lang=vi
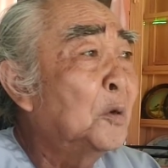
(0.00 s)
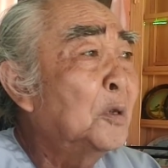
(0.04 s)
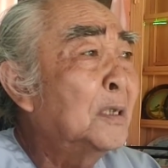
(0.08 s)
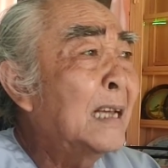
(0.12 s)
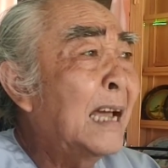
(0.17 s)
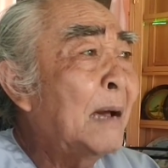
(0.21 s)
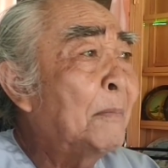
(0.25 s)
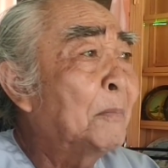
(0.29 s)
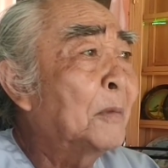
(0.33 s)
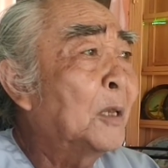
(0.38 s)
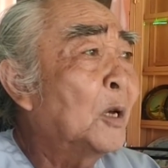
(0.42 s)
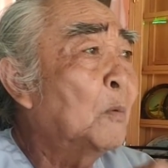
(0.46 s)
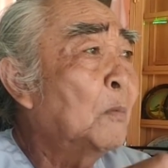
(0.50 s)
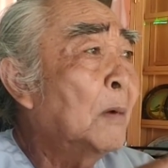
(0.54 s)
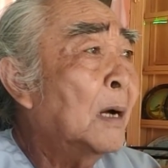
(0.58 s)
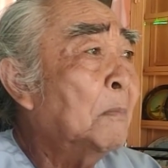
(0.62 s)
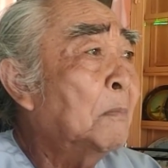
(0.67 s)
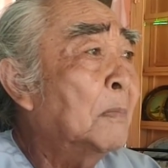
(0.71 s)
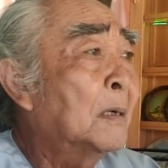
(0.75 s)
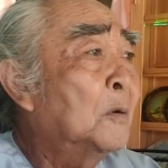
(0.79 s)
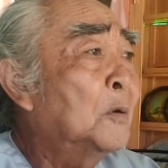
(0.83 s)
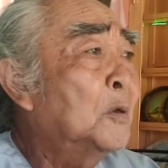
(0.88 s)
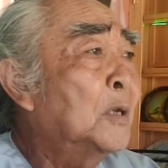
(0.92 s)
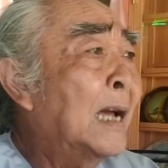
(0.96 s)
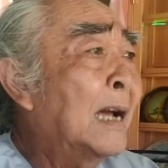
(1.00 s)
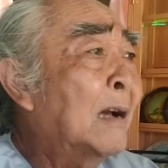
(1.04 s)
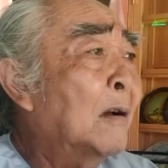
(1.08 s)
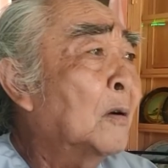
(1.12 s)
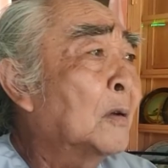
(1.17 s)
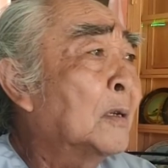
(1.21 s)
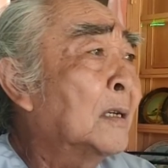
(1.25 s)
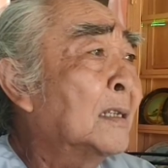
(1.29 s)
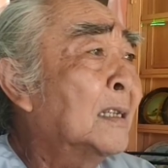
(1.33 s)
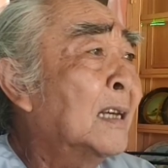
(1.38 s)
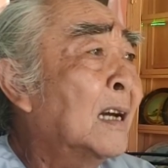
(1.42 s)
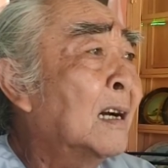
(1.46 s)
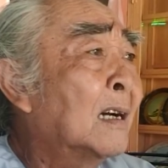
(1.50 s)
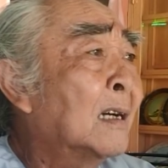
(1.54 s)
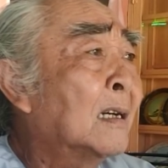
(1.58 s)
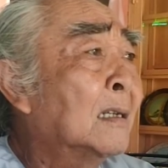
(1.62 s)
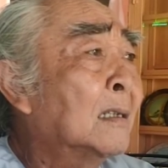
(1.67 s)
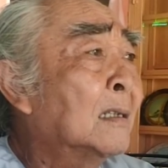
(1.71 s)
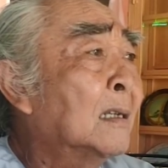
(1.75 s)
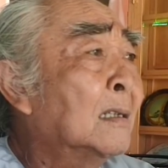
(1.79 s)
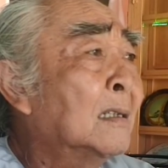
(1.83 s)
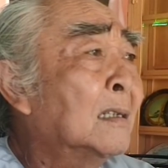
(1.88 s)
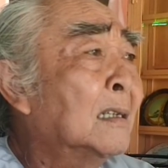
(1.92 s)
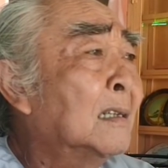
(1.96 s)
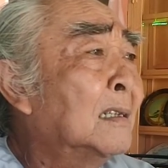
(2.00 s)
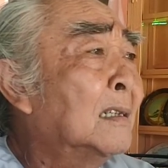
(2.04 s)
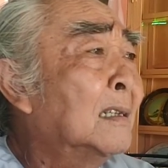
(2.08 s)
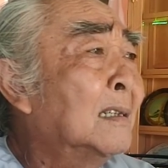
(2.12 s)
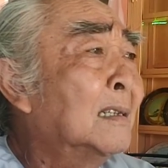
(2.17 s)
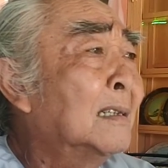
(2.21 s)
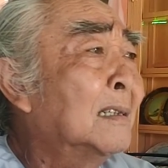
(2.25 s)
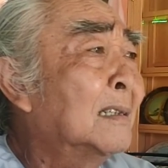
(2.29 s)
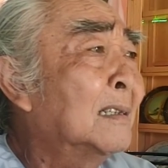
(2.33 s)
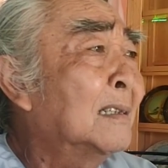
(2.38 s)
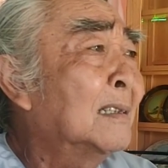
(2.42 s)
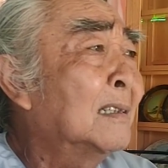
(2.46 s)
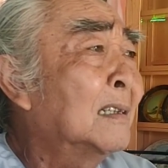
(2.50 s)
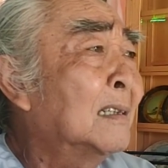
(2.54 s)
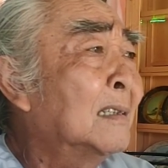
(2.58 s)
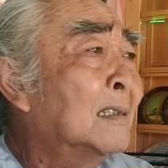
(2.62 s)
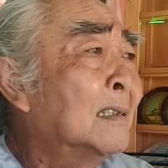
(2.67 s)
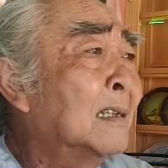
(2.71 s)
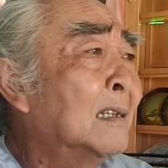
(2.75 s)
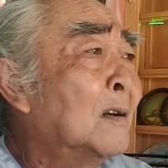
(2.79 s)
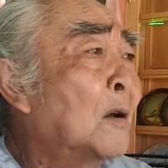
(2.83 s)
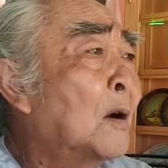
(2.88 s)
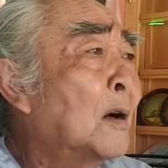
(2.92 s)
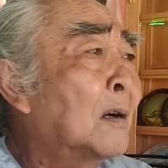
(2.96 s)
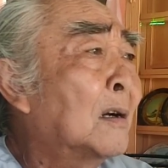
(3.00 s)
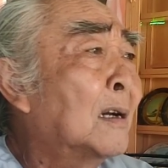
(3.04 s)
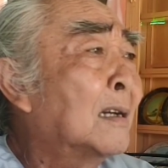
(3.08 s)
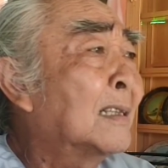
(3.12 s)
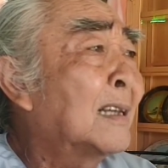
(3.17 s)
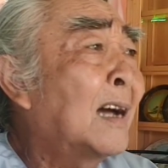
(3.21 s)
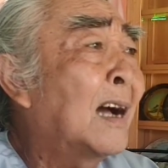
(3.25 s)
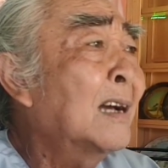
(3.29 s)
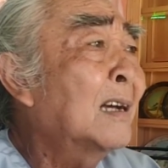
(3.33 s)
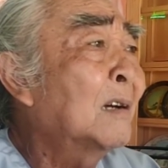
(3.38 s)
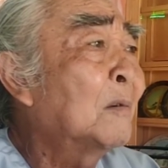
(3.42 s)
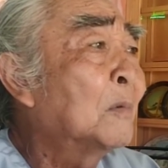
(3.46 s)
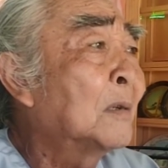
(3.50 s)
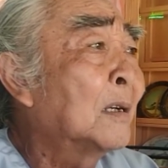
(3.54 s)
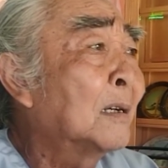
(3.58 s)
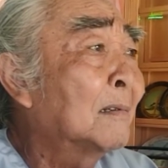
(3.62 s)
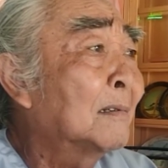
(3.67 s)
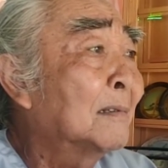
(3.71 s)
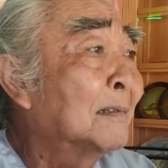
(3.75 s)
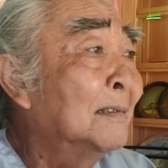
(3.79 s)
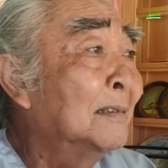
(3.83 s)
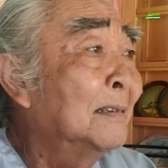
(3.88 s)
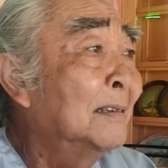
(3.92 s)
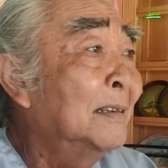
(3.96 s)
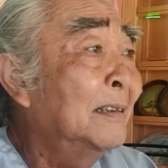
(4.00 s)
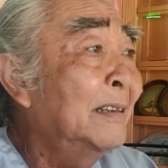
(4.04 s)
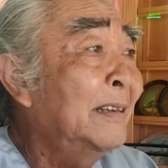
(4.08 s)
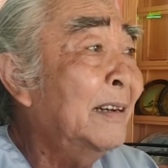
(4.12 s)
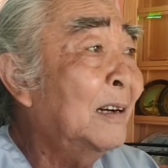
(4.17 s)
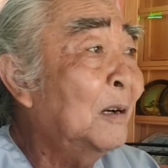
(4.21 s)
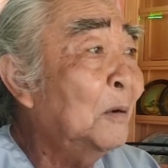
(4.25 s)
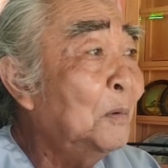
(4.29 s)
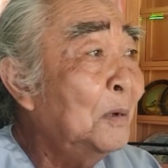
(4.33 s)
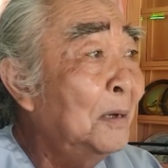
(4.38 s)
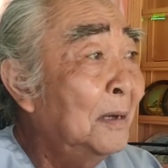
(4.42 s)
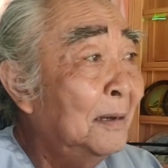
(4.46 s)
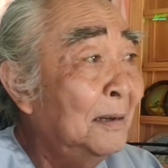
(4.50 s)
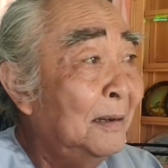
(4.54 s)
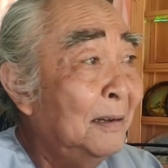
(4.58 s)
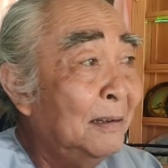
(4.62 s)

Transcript: núi sam tiêu mắt mà núi sam còn chơi chơi cứ cứ cứ cứ, cứ, cứ lo là tới không được yeah. Dạ.